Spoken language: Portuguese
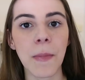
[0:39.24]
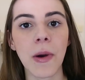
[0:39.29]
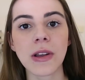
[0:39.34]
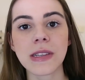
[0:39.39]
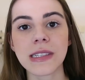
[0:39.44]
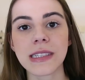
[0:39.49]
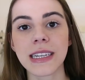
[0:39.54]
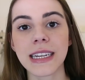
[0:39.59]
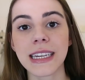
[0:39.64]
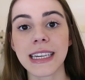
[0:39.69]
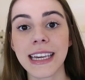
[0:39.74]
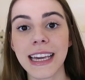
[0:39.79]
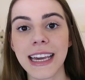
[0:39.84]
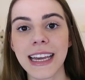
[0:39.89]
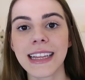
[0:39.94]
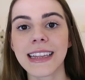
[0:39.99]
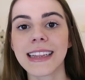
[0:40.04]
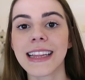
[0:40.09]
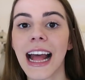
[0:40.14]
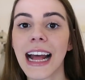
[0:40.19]
mostra
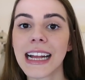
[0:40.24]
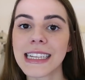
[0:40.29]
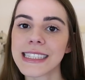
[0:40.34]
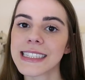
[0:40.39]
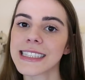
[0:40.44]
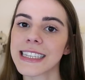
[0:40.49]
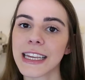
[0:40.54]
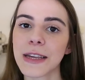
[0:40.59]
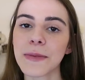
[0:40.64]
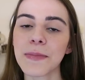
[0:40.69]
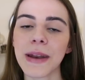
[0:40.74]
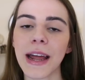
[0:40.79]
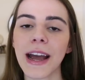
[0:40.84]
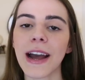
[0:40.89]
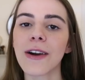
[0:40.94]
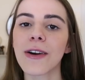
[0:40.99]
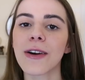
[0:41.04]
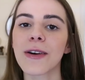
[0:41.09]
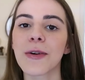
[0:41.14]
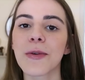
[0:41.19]
que dá sim
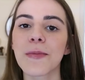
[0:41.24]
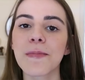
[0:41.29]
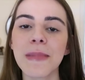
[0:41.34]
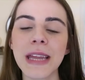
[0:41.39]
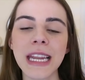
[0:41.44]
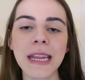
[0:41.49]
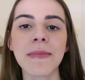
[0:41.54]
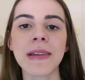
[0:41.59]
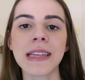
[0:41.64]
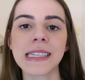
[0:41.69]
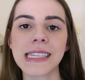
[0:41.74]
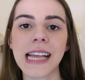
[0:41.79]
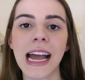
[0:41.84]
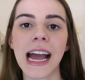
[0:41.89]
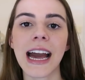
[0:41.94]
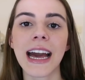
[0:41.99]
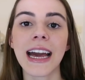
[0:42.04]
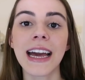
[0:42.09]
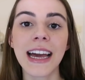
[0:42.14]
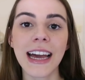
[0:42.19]
para
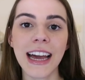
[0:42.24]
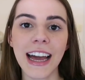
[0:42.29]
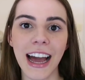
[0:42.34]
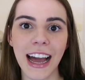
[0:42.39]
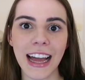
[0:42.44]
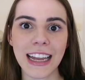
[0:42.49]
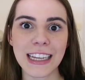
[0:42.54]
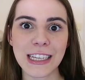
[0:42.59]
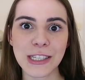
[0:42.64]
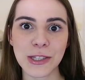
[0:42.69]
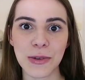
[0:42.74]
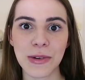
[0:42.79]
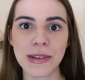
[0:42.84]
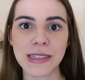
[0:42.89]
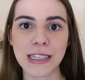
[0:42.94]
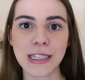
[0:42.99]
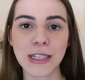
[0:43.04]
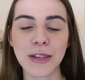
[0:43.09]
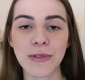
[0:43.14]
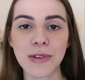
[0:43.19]
minimizar ali as
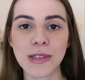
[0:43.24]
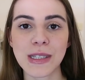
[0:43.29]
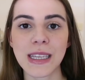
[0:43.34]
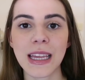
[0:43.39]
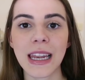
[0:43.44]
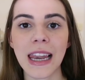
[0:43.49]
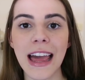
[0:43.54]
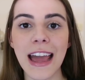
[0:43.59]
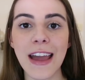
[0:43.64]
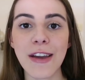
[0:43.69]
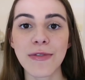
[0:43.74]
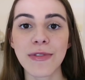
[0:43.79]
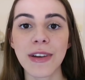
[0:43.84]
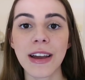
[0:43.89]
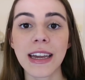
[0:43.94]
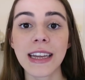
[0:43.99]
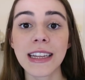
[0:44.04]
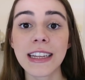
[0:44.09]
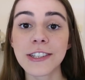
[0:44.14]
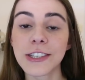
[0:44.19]
coisas que você
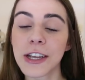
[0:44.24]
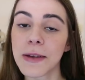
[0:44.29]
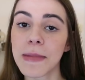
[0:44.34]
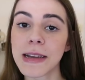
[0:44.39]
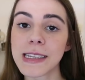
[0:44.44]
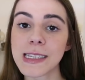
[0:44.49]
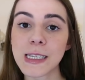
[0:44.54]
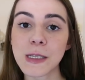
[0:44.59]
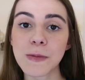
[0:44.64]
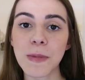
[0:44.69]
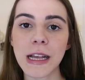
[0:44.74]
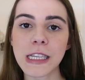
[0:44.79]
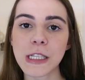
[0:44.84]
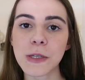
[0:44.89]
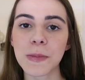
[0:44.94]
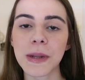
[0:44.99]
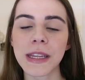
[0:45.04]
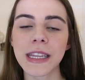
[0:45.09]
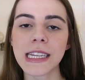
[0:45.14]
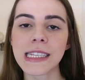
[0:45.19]
leva e deixar mais
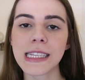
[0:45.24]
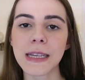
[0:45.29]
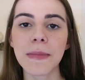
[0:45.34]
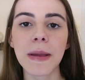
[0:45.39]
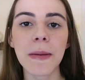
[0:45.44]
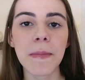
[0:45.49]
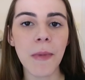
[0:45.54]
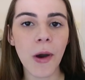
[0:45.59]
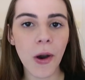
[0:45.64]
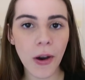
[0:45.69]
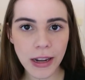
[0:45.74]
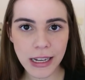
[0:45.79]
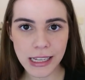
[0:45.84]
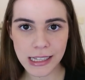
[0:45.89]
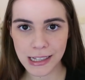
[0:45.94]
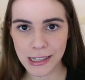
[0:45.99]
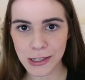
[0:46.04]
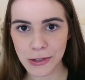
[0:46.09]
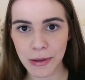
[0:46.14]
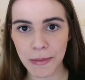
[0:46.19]
espaço para trazer
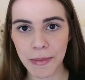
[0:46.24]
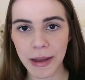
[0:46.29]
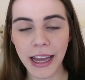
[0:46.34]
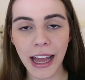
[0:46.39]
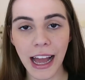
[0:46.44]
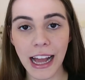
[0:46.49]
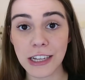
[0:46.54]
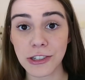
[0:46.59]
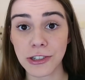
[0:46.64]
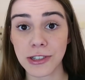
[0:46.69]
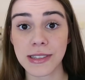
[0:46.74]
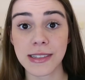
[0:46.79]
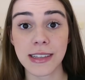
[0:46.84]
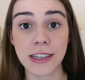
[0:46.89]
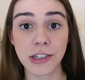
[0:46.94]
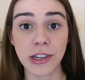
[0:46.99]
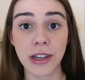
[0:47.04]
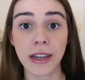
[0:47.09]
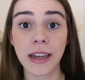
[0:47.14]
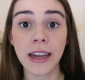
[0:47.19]
memórias na sua bagagem,
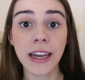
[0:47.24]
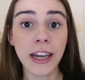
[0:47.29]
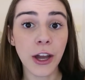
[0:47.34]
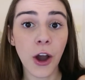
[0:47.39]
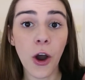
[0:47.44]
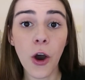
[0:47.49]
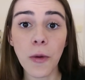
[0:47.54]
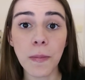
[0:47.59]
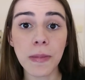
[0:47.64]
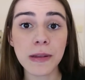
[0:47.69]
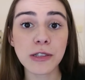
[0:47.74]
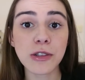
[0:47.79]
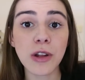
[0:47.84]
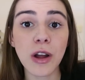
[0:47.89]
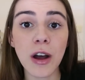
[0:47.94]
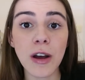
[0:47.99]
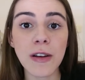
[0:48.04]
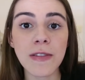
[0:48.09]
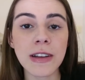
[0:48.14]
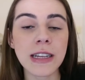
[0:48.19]
seja roupas
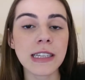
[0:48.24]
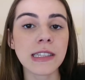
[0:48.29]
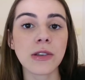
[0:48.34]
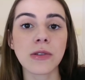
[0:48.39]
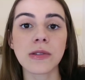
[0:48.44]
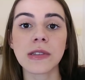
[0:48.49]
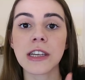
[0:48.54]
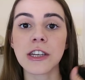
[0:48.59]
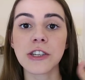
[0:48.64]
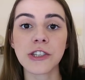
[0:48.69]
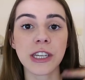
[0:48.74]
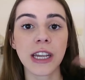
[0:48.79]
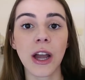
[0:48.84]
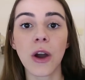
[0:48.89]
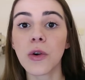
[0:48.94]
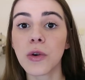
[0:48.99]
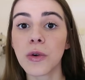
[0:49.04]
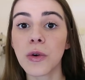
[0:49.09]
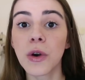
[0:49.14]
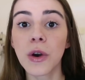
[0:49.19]
novas ou seja em
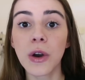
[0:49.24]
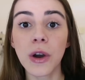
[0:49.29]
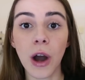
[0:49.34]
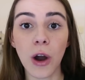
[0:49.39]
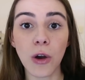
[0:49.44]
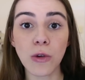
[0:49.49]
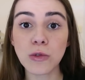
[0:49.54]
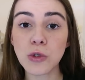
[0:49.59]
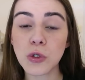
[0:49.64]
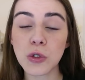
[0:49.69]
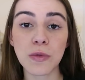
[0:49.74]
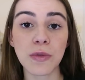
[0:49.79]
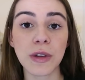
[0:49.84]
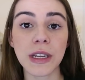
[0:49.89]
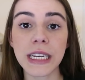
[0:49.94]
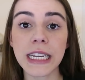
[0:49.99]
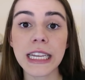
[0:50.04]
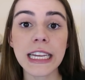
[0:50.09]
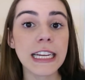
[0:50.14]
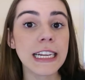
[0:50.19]
algo alguns
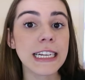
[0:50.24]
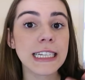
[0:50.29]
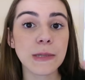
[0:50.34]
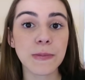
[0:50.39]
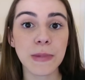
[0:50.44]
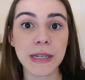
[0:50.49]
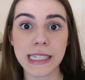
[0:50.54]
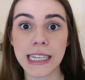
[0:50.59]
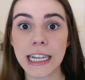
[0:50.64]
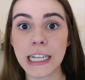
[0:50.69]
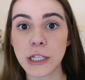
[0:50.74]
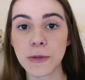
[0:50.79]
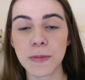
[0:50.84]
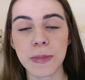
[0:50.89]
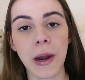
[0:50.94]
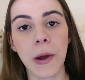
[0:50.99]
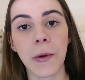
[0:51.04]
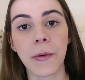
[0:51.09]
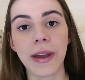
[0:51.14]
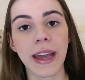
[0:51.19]
souvenirs, presentes presente
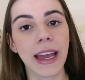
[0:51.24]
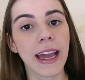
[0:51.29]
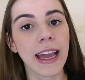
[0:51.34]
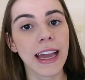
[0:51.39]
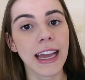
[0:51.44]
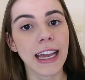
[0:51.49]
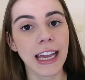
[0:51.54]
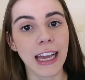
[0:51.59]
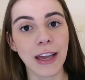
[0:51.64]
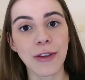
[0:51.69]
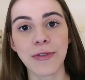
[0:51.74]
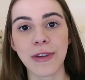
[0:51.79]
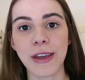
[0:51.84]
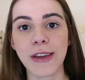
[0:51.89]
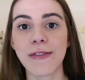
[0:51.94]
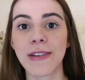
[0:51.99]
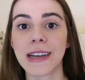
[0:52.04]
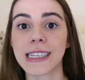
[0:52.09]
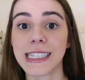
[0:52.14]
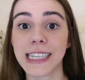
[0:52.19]
para alguém,
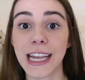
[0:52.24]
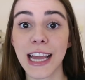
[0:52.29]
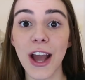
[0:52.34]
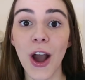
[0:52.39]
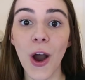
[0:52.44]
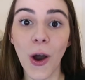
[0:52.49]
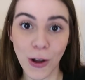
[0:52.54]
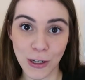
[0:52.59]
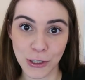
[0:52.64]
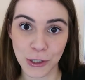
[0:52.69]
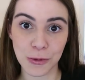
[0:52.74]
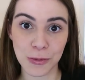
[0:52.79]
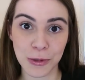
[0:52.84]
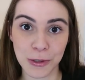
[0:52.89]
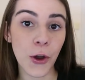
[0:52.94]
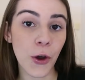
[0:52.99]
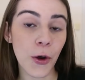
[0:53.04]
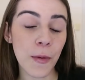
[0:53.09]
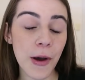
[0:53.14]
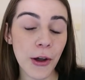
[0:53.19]
enfim, vai ser ótimo.
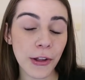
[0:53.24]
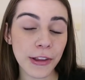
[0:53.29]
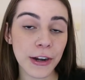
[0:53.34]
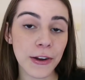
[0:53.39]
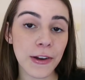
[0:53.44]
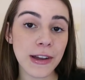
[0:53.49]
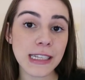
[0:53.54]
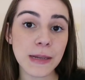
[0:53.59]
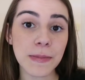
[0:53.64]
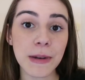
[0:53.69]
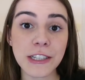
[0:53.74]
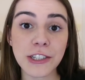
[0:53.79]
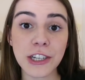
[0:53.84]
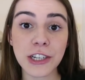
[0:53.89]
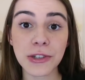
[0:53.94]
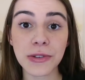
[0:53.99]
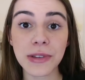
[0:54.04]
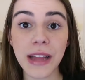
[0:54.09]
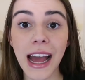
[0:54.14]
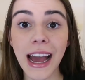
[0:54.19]
Uma outra coisa para te
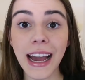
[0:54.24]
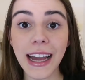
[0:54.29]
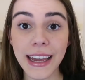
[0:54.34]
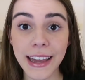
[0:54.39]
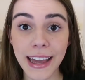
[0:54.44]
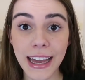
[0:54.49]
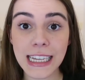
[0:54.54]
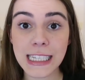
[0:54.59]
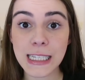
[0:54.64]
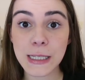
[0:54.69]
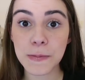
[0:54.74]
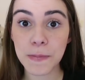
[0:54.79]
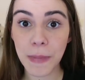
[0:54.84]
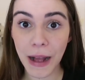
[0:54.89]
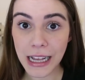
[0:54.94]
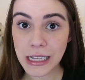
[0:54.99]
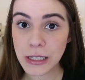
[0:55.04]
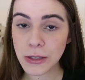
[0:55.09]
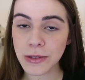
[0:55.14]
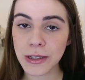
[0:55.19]
ajudar a ganhar
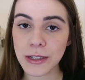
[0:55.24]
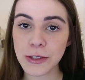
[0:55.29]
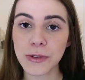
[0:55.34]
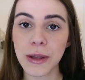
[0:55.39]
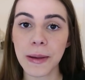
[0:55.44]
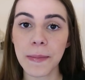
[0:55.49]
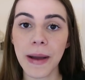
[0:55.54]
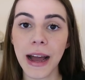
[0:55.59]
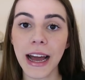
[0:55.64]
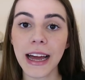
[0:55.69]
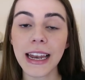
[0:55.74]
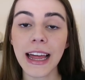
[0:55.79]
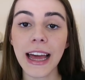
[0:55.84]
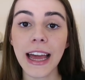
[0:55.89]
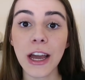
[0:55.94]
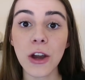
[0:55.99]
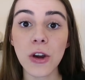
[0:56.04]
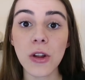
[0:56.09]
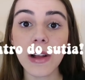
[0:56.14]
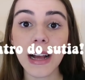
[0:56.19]
espaço na sua mala
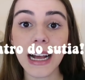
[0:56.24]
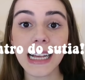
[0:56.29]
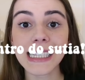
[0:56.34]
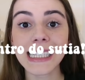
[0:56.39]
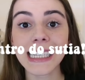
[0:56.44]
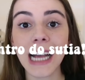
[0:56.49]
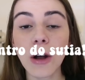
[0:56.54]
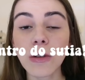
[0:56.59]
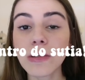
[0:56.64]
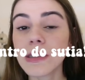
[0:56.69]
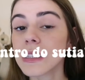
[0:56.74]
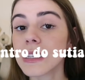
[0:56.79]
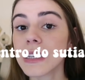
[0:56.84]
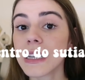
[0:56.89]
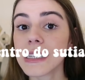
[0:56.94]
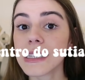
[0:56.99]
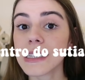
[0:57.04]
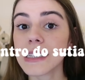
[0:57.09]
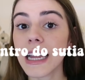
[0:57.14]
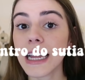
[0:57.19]
é colocar as
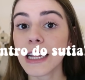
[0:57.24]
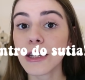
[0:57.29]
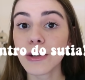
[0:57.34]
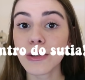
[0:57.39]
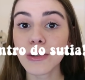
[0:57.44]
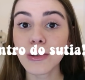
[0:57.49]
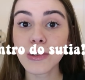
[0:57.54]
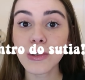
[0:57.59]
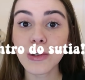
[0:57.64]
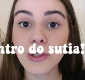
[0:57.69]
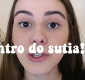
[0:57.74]
calcinhas dentro dos